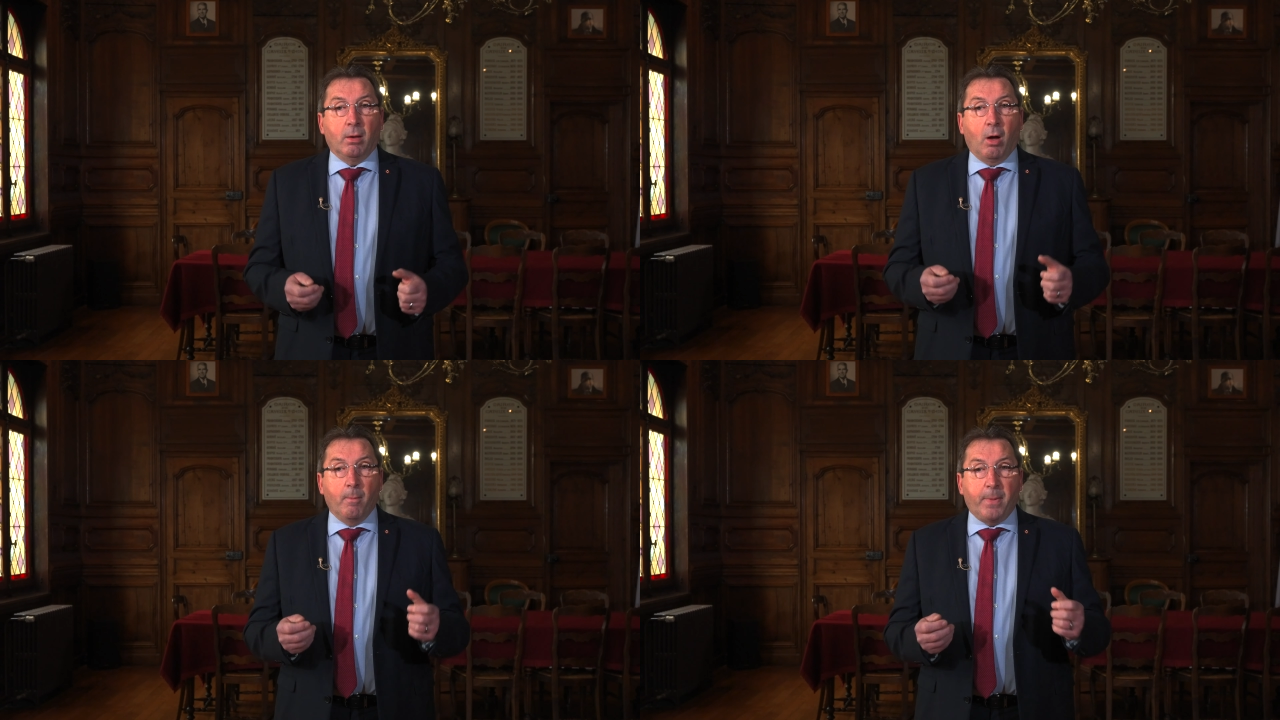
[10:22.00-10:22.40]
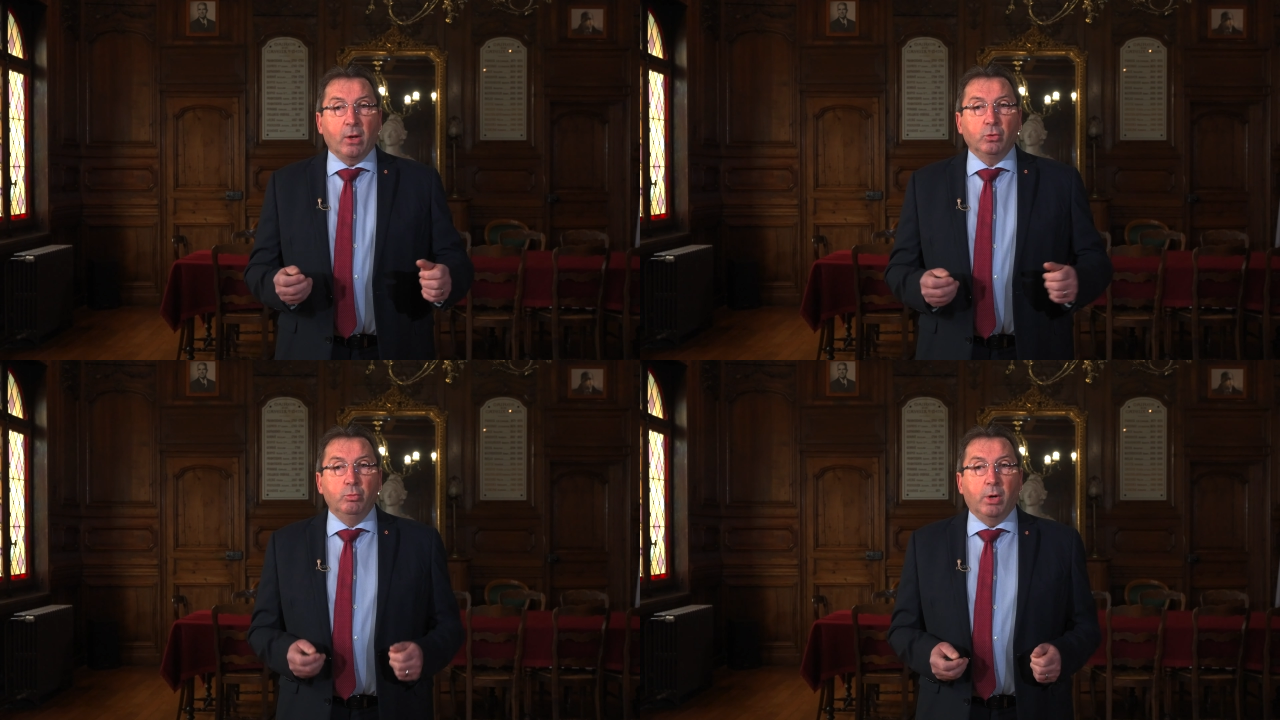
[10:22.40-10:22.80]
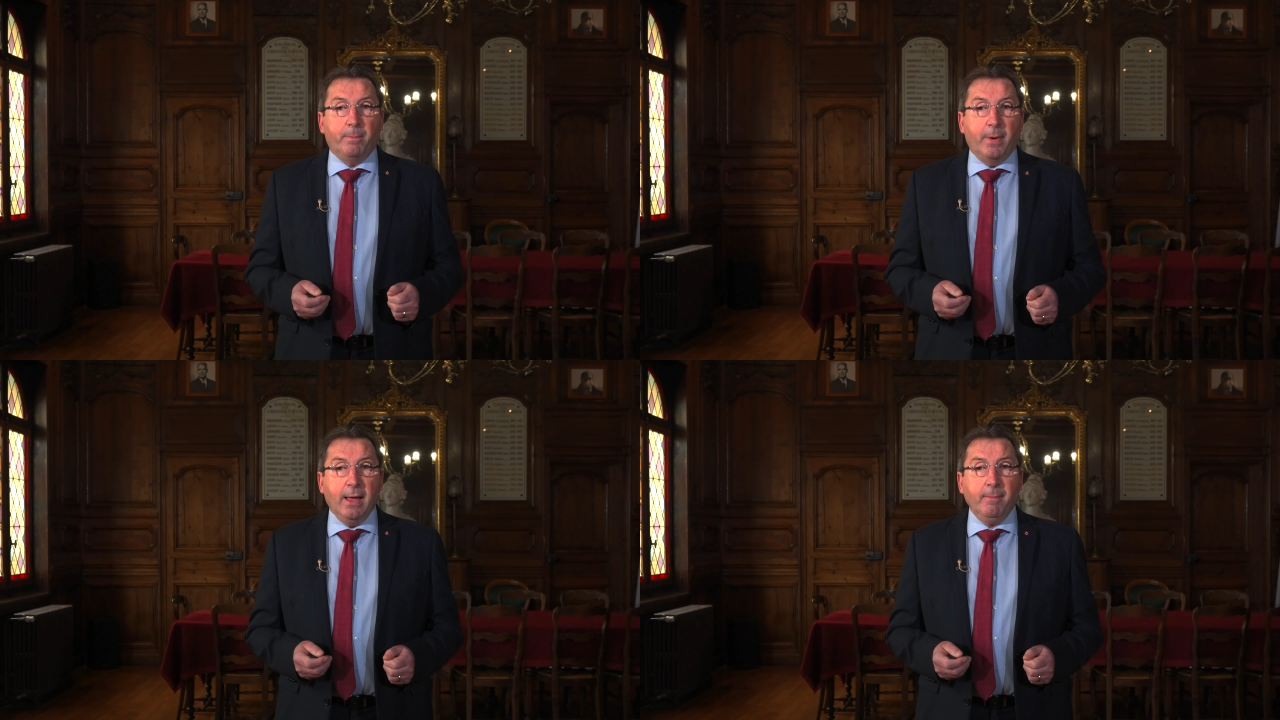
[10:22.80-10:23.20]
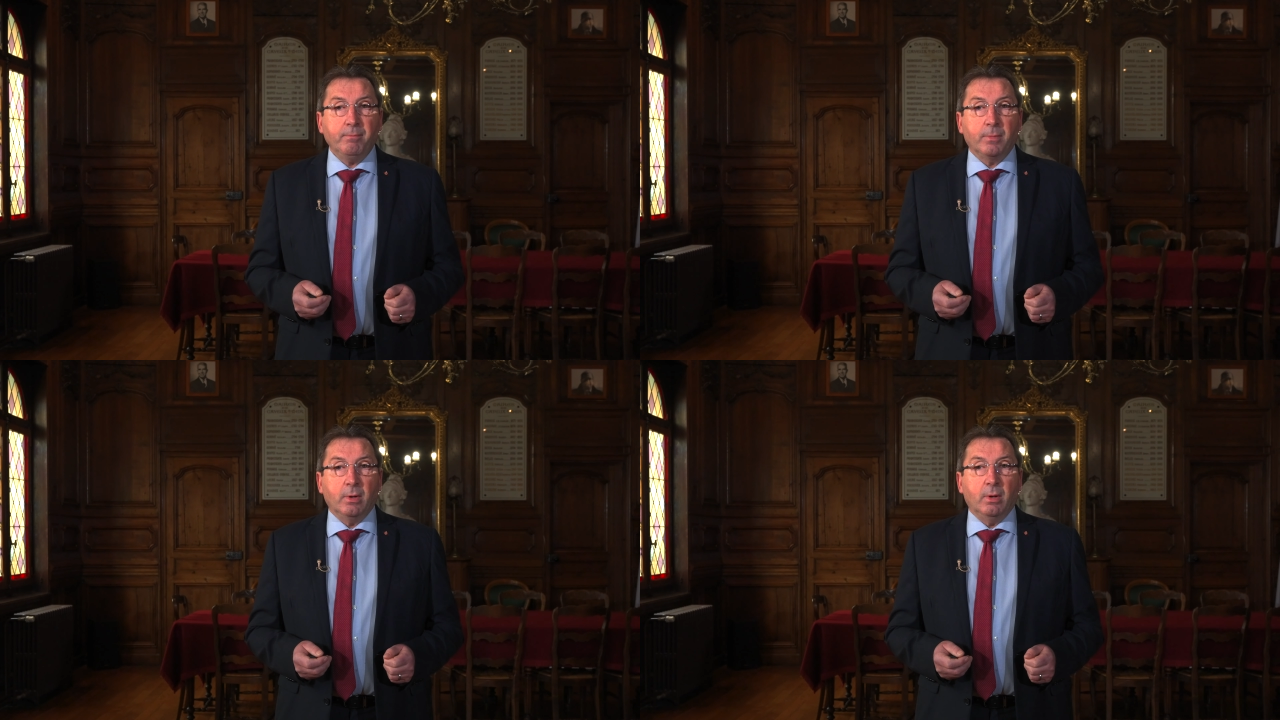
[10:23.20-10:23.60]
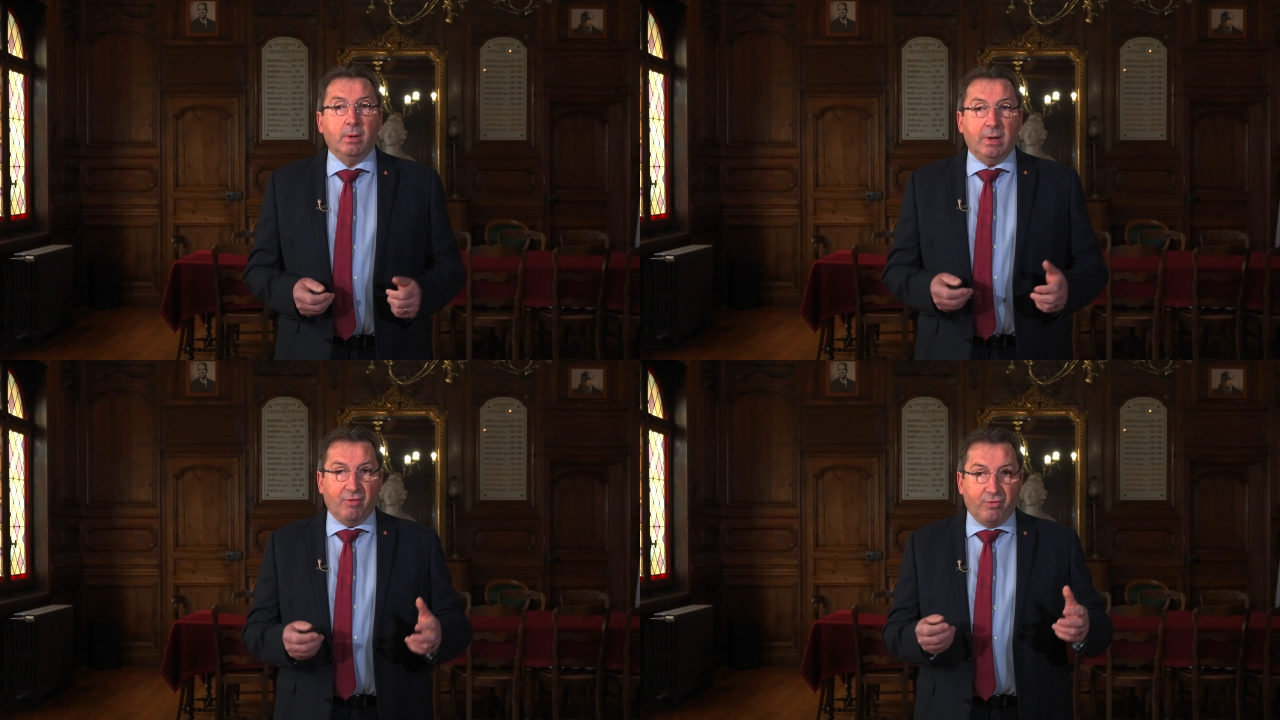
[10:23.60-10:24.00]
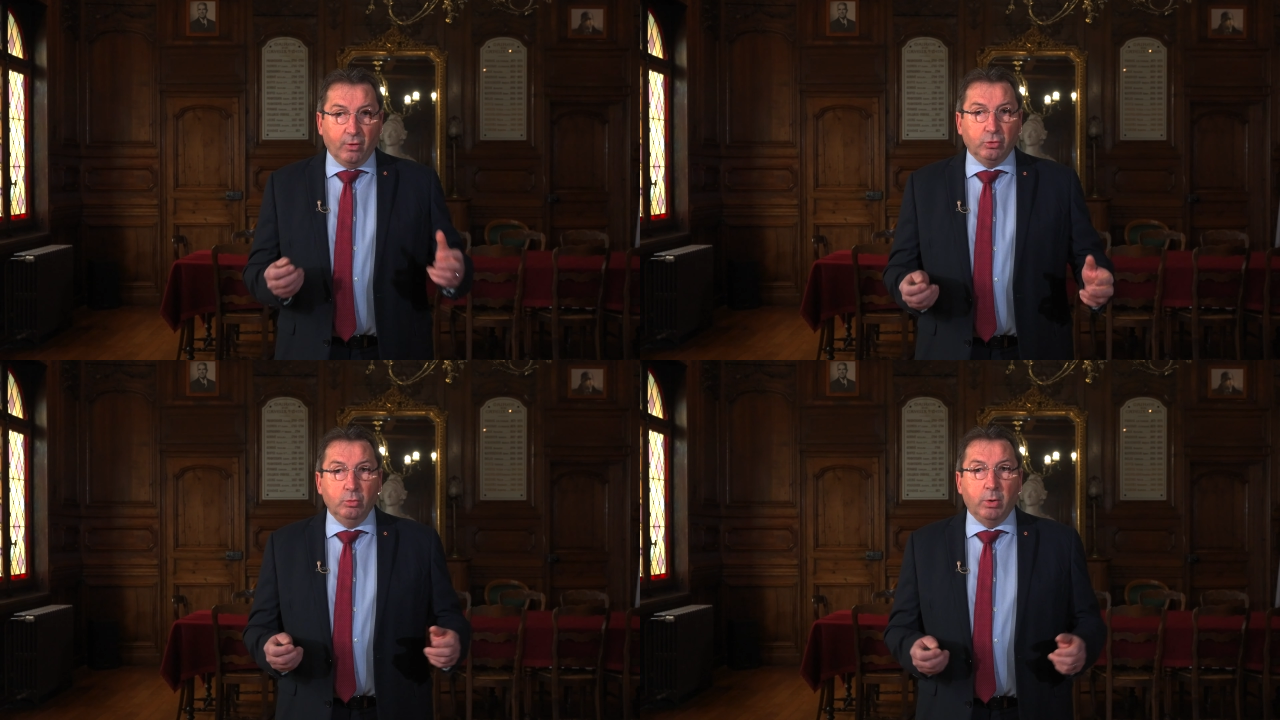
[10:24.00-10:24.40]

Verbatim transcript: En parlant du bois de pin, la vente du